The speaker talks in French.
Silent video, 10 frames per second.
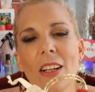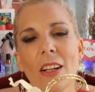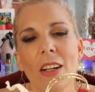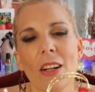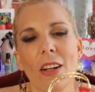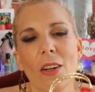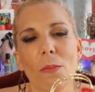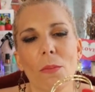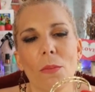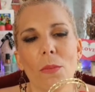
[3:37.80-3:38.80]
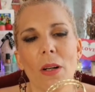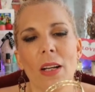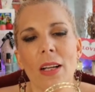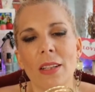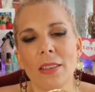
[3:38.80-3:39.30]
Oh,
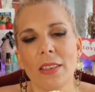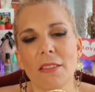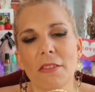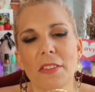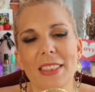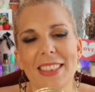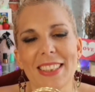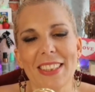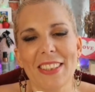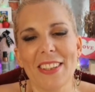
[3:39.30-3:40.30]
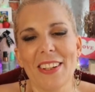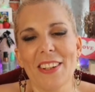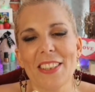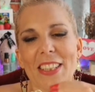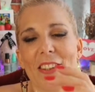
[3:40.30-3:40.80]
magnifique.
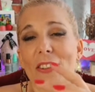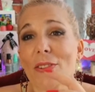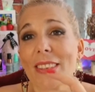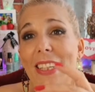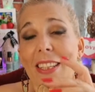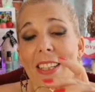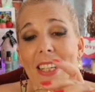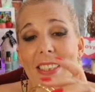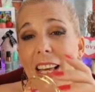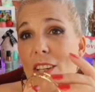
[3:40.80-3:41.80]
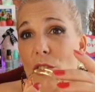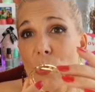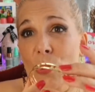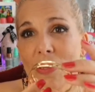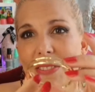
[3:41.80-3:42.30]
Ah, j'adore. Donc c'est un
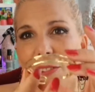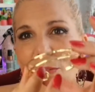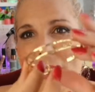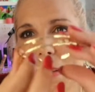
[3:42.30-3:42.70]
jonc, tout